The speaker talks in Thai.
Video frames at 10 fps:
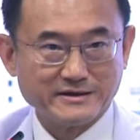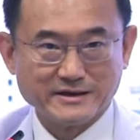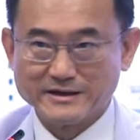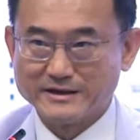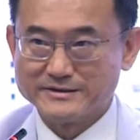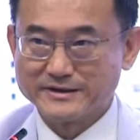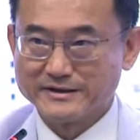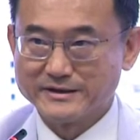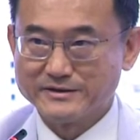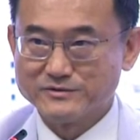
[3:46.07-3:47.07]
ในสิ่ง
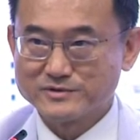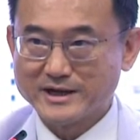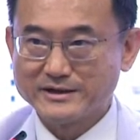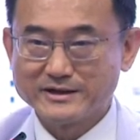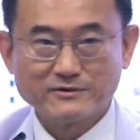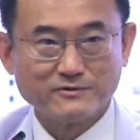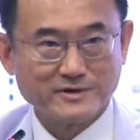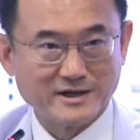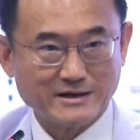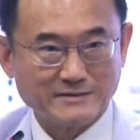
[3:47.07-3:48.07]
ที่ทุกท่านได้กรุ
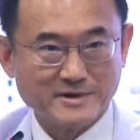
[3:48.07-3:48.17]
ณา